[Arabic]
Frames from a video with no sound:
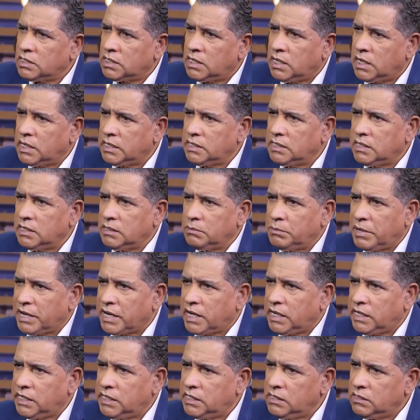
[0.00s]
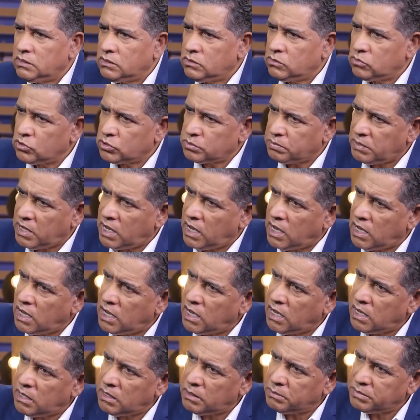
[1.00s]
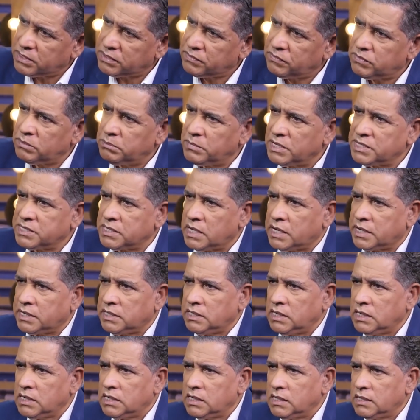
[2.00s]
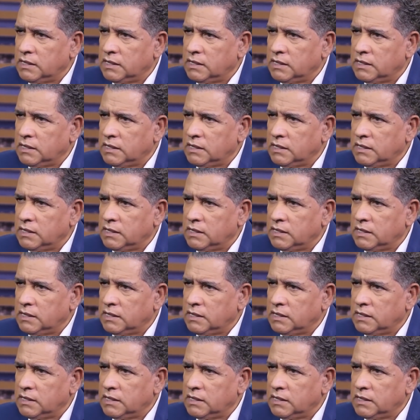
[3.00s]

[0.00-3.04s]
هاد المراحل وتبقى هابط في المسار ديالك